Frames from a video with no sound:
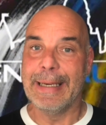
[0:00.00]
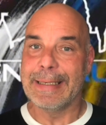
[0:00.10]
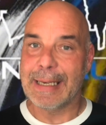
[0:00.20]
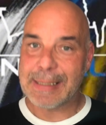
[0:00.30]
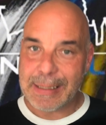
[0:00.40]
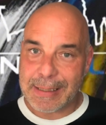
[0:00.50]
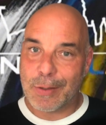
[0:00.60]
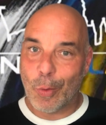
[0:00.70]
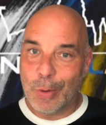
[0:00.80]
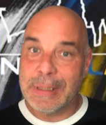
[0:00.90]
Das ist
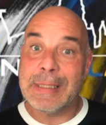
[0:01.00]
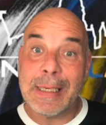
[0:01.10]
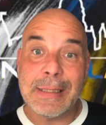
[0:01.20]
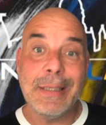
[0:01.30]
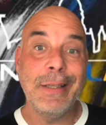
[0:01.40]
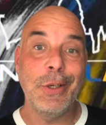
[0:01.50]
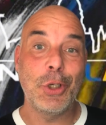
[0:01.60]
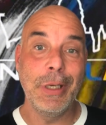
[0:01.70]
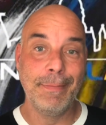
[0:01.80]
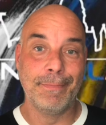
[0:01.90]
grundsätzlich nicht
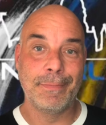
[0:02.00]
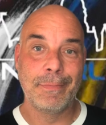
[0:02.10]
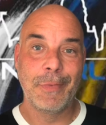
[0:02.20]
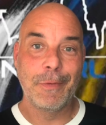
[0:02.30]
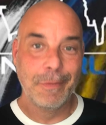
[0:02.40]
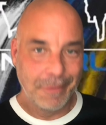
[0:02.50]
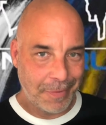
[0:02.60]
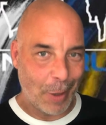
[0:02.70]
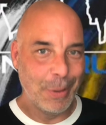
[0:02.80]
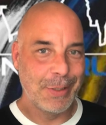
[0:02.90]
schlimm,
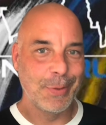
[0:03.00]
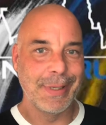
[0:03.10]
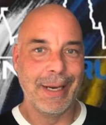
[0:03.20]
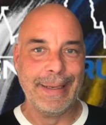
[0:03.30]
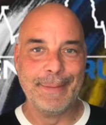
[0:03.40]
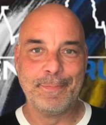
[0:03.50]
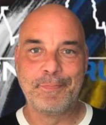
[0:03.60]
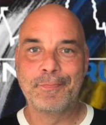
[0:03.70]
faul zu sein.